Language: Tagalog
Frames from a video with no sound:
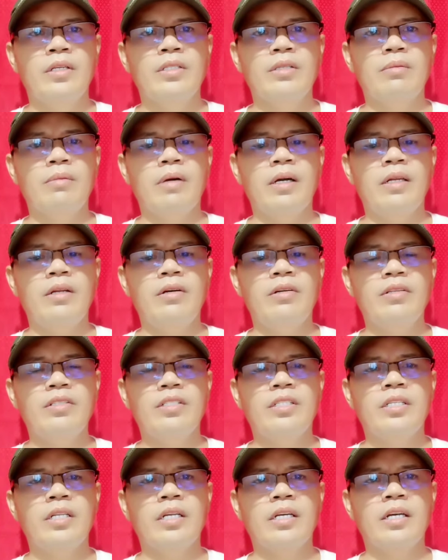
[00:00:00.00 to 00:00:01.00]
So mga
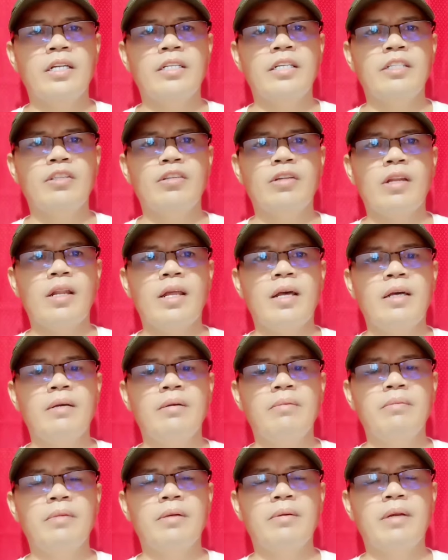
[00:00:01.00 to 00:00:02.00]
lords, hanggang dito na
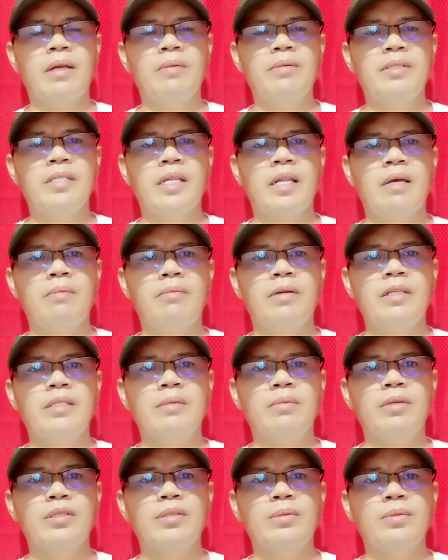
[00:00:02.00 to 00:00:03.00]
lang. Maraming salamat
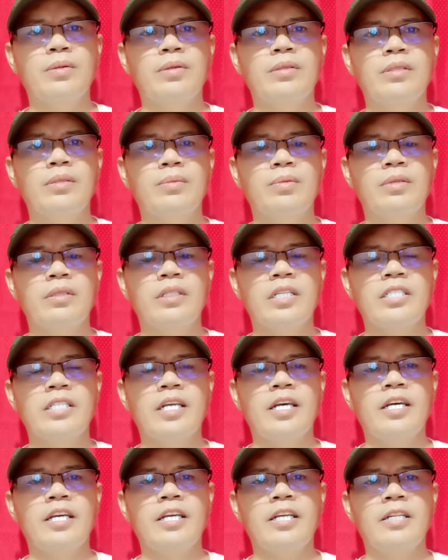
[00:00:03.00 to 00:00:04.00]
sa mga suporta
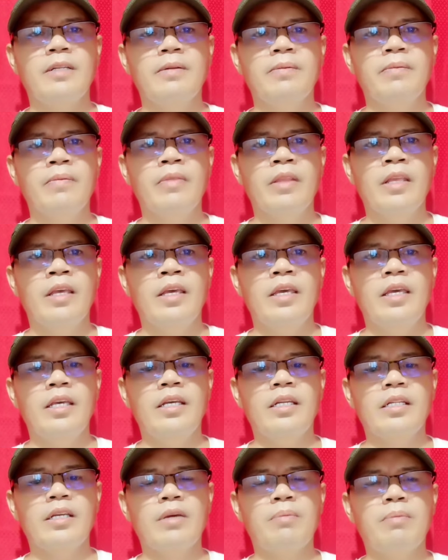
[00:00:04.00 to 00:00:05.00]
sa akin.
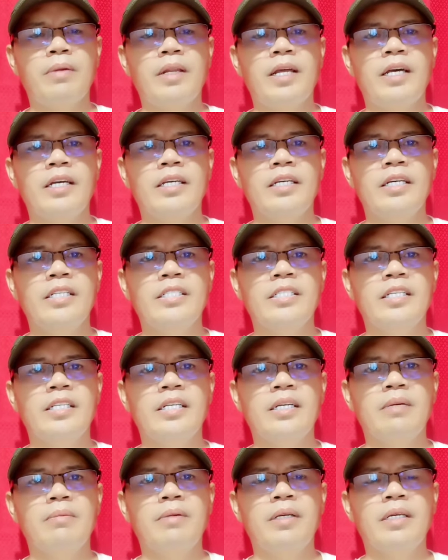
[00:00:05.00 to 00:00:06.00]
Ingat kayo palagi at
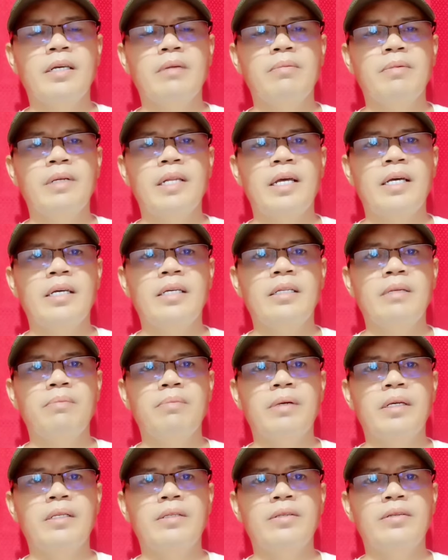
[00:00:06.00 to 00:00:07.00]
sana gabayan kayo palagi ng
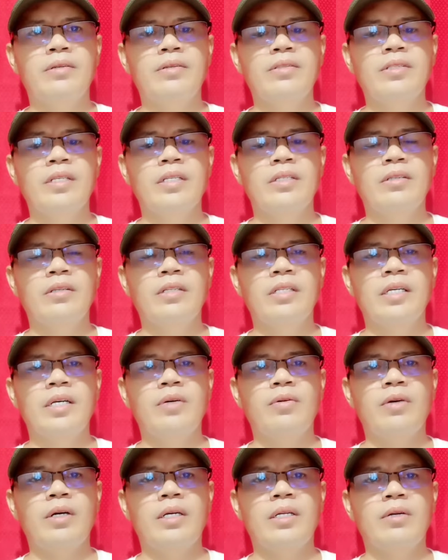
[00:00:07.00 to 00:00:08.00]
Panginoon sa inyong
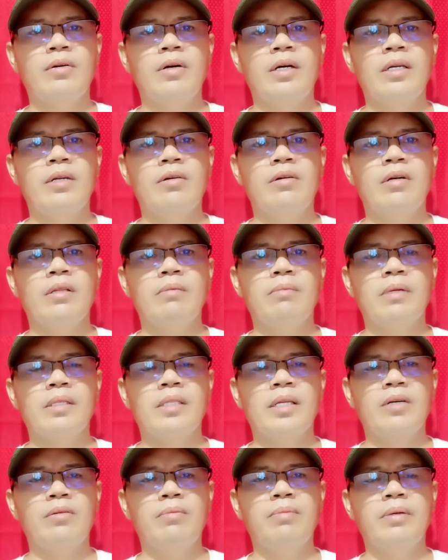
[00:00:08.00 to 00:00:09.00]
ginagawa araw-araw at
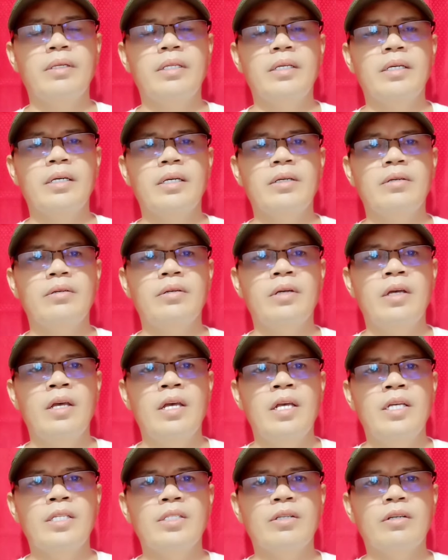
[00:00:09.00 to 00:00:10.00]
magtagumpay din kayo.
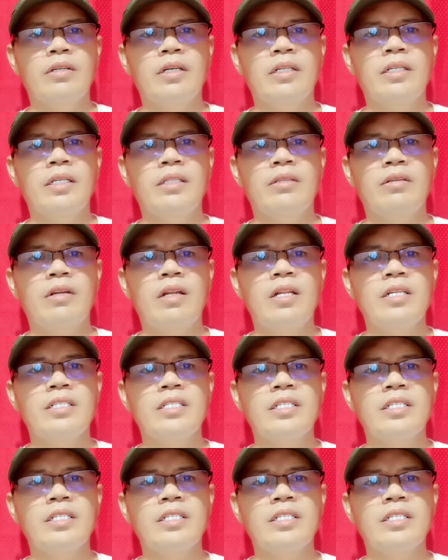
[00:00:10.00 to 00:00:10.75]
So hanggang dito na lang.